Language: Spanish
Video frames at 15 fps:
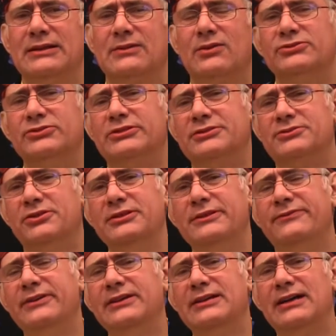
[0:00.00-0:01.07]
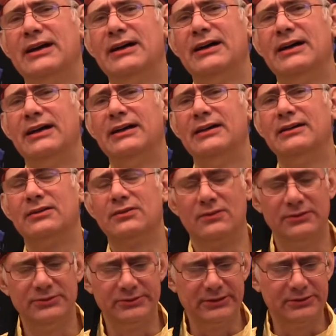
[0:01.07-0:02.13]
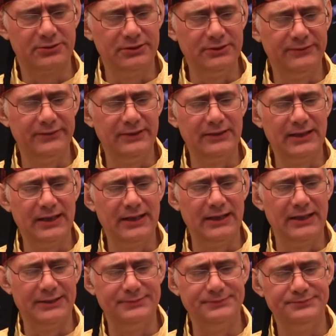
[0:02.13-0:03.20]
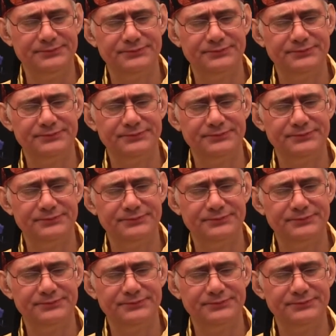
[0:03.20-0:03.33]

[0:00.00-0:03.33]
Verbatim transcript: Cuando se tonifica, cuando se tonifica